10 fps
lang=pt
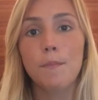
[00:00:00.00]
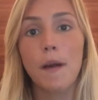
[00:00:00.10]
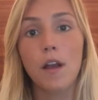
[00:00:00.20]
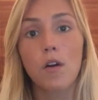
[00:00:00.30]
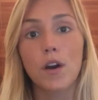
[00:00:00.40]

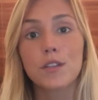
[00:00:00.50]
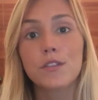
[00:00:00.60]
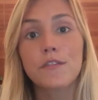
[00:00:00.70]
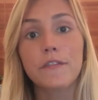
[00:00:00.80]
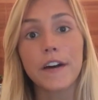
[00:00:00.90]

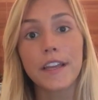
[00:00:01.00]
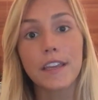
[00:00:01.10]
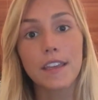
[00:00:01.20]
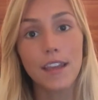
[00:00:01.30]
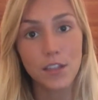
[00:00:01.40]
pagode,
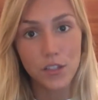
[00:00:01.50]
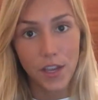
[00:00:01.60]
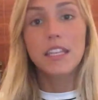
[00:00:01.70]
funk e axé.